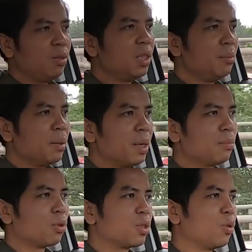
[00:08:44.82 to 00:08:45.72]
nếu như bị
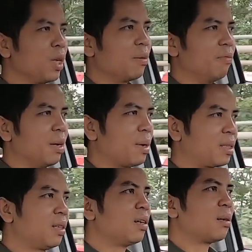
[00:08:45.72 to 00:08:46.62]
mất một số điểm về
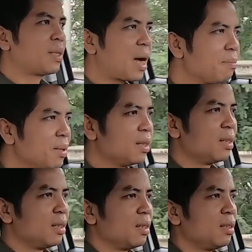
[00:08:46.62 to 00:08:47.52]
mặt chất lượng lắp ráp
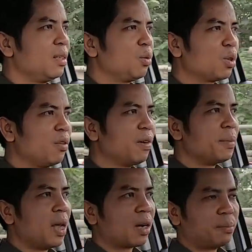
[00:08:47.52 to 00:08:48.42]
như chúng tôi
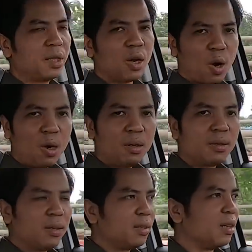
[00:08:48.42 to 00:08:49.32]
vừa mới đề cập trước đó
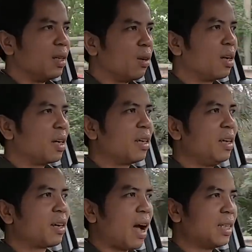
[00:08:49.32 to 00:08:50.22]
thì nó lại
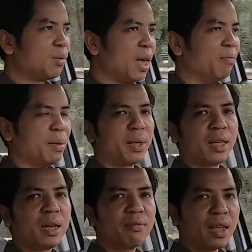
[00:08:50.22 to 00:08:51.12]
ghi khá nhiều điểm về mặt
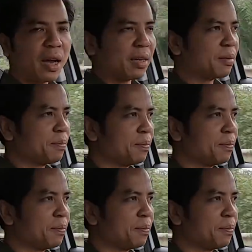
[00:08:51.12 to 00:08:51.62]
tính năng vận hành.